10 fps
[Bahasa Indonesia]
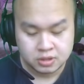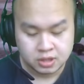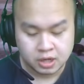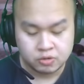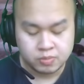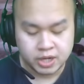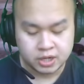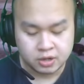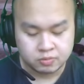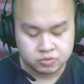kan
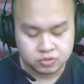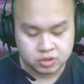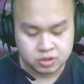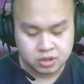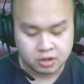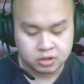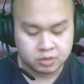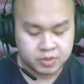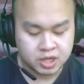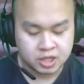lumayan kalau musuh kalau
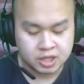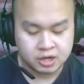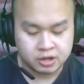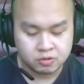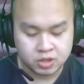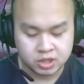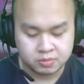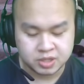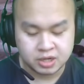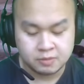temennya kita ada yang kuat ya
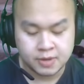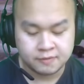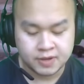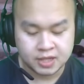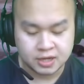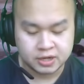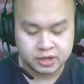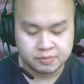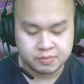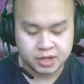bisa dimanfaatkan
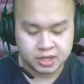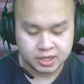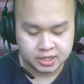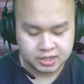dengan baik